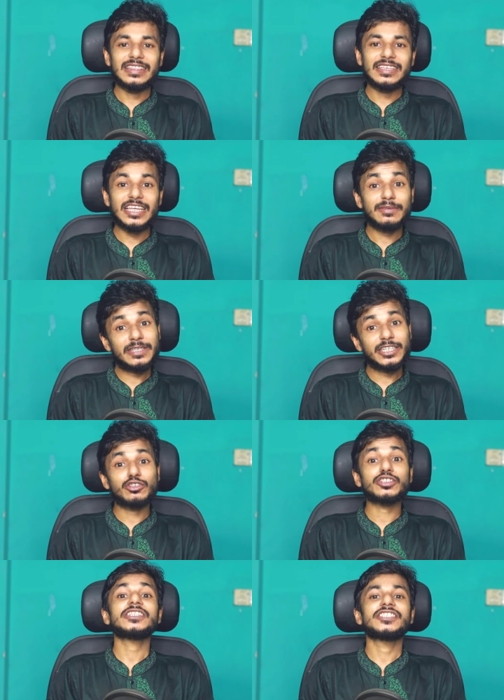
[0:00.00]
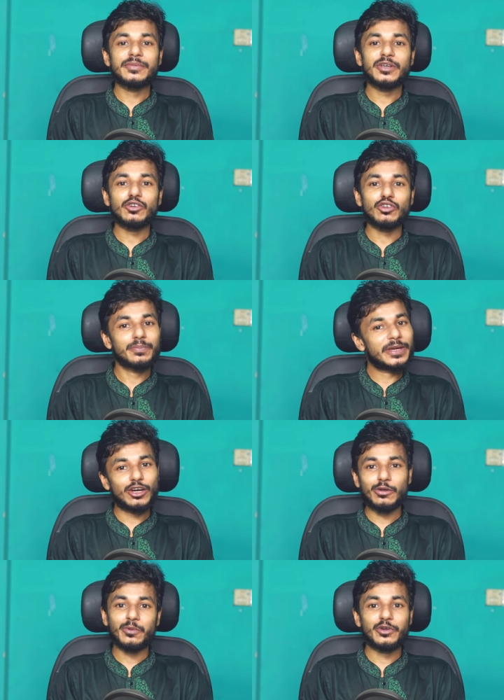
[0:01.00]
হেলদি লাইফ লিড করতে জিমের কোনো
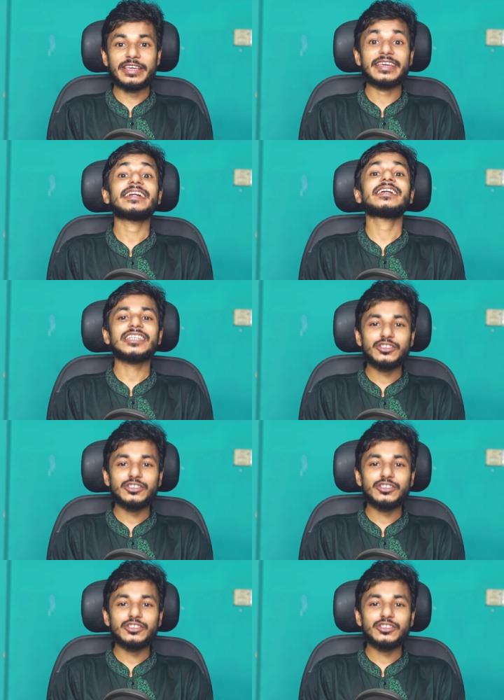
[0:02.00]
বিকল্প নেই এটা